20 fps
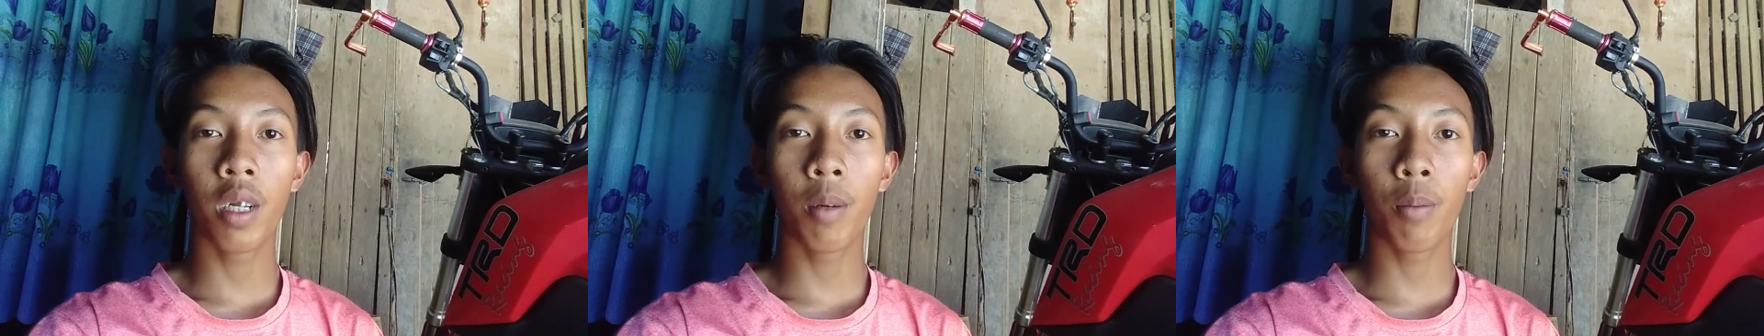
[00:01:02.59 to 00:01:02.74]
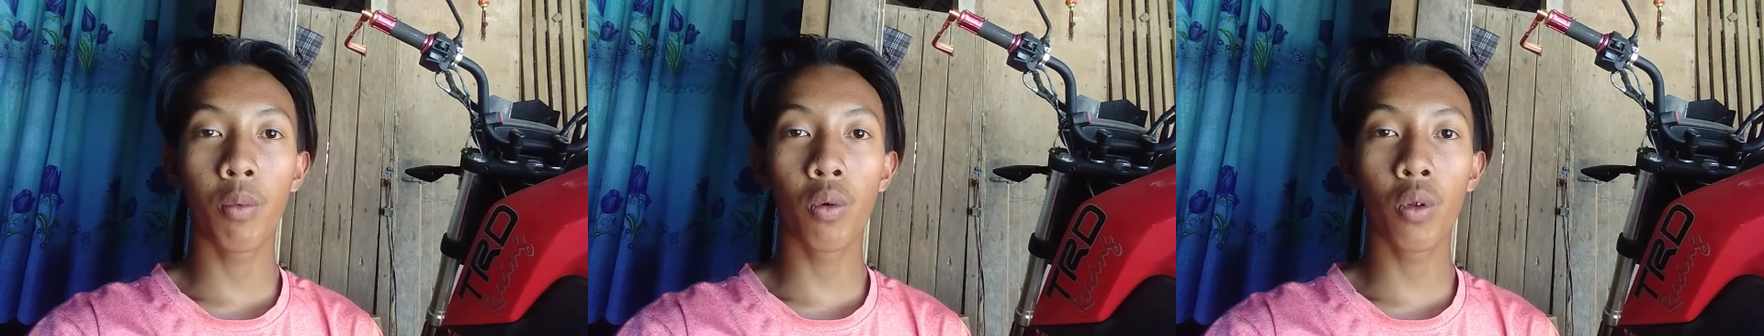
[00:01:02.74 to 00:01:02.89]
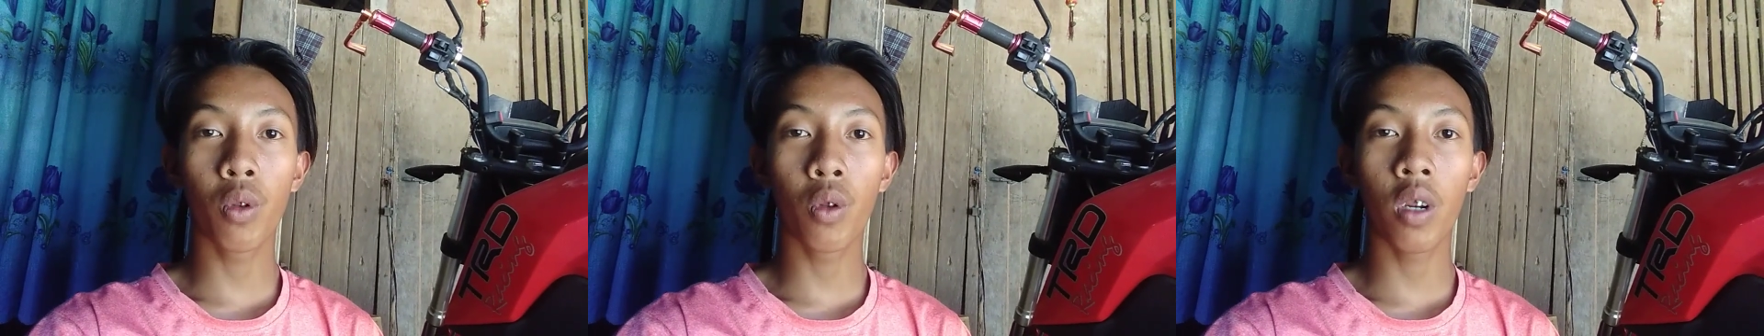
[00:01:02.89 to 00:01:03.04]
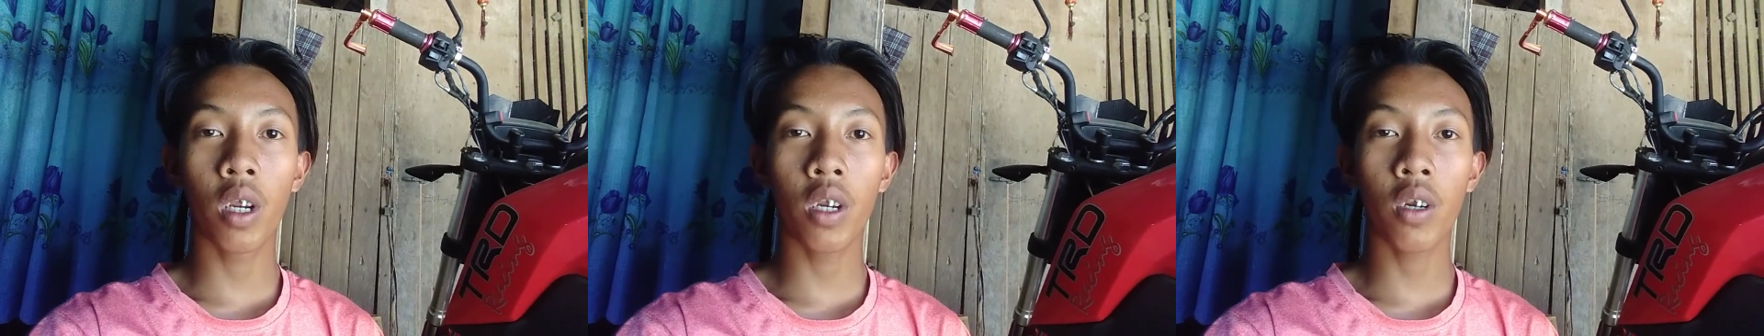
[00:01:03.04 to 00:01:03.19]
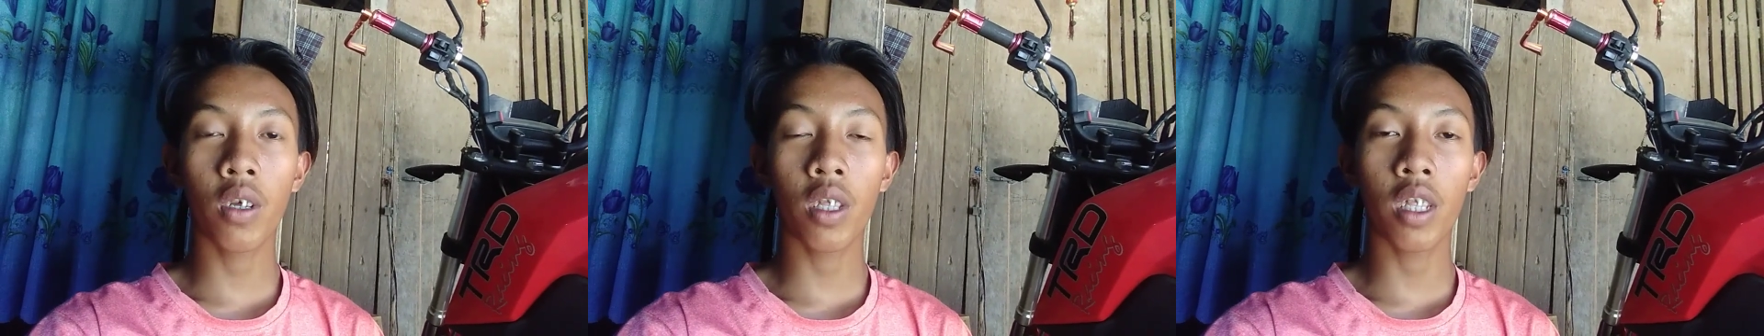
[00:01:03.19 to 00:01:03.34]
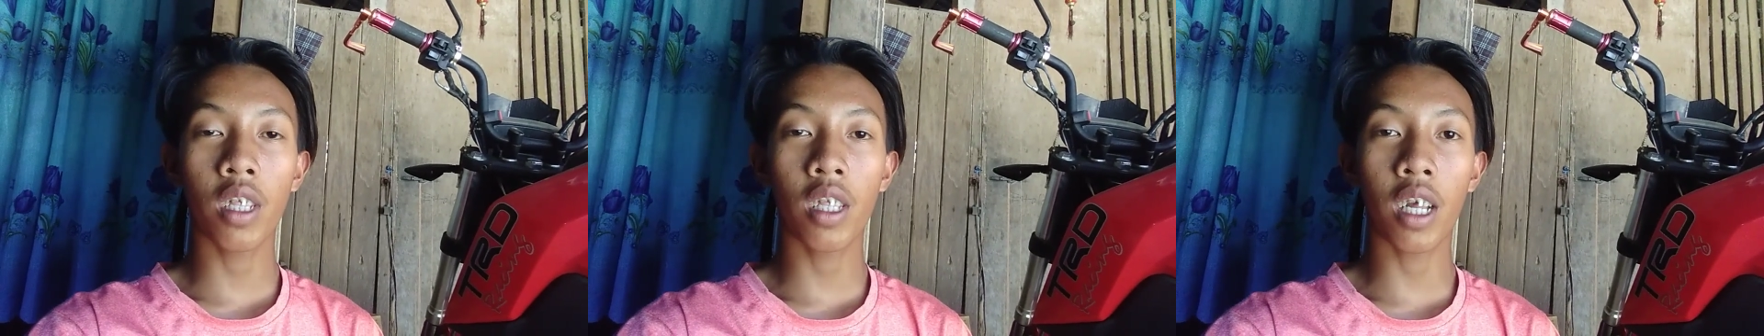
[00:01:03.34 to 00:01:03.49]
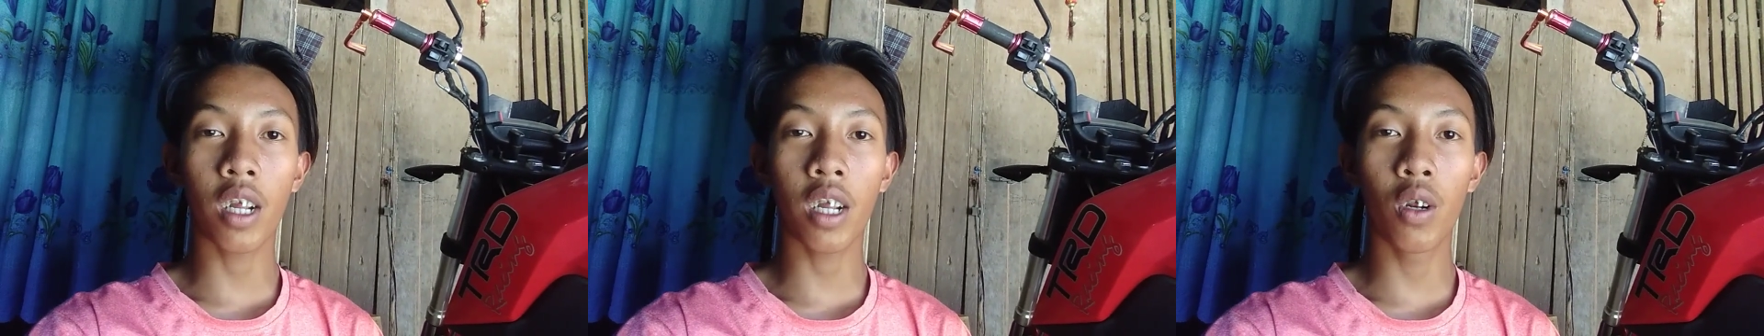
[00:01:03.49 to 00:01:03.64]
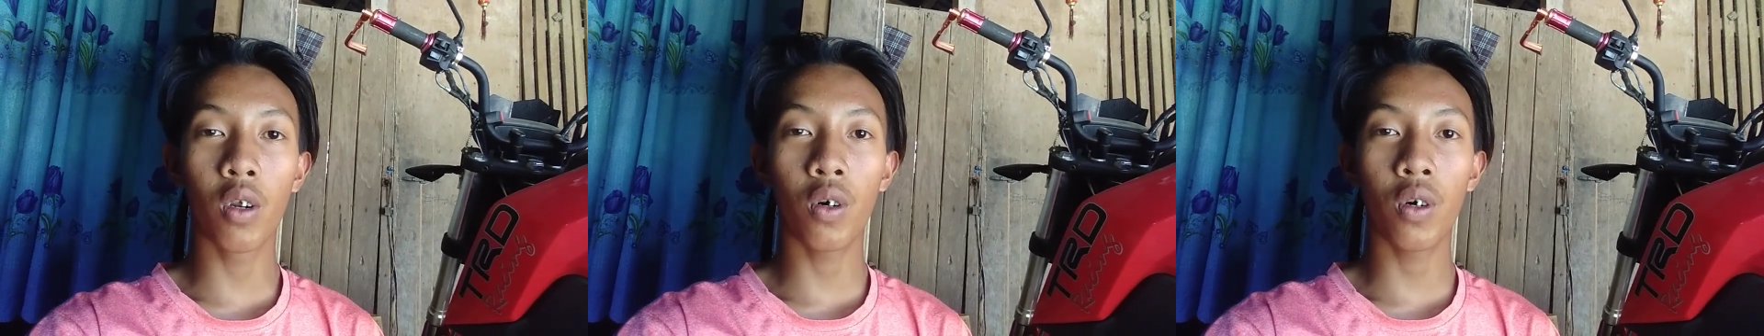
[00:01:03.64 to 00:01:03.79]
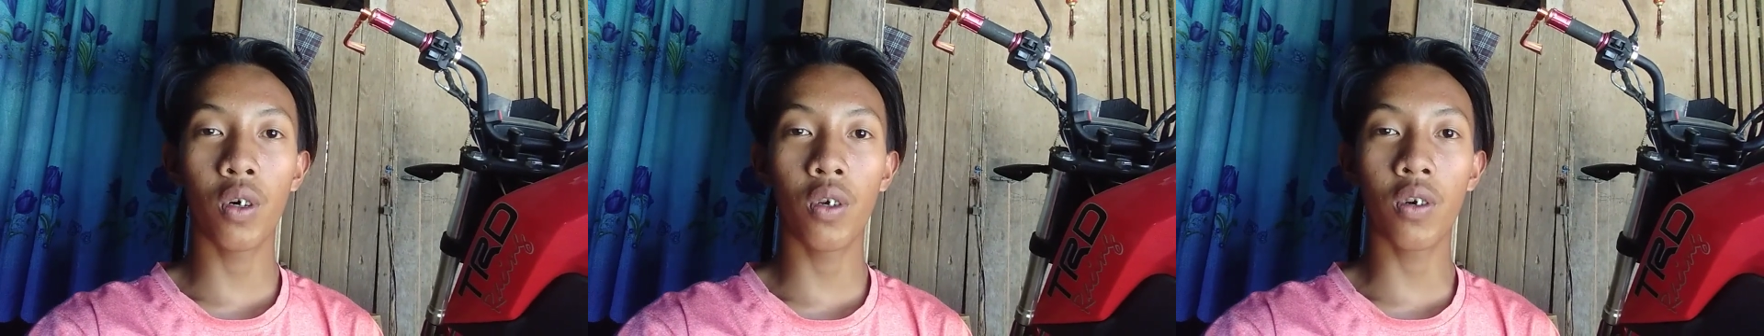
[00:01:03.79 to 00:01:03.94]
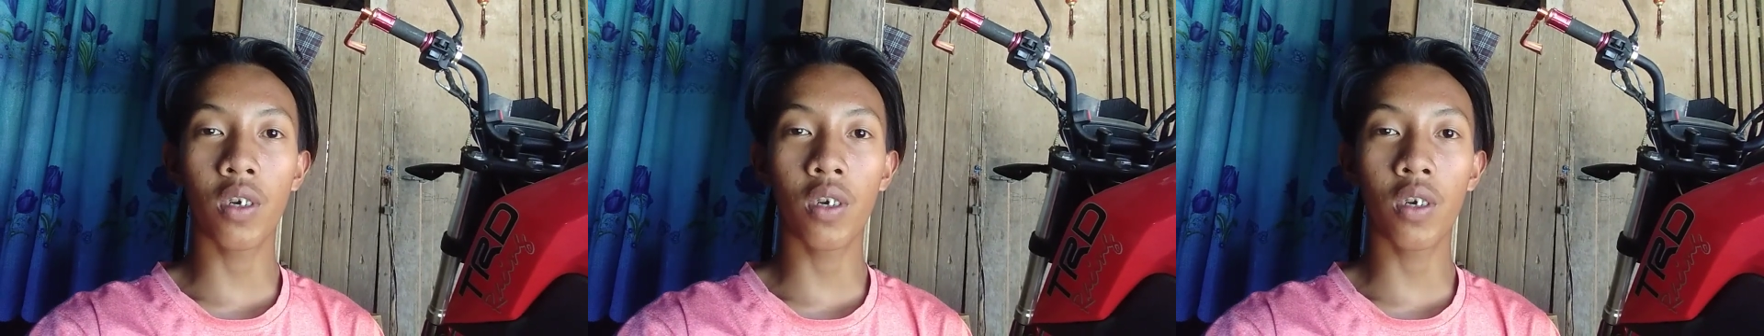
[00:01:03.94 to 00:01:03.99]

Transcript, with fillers: Naputo lang at nagloko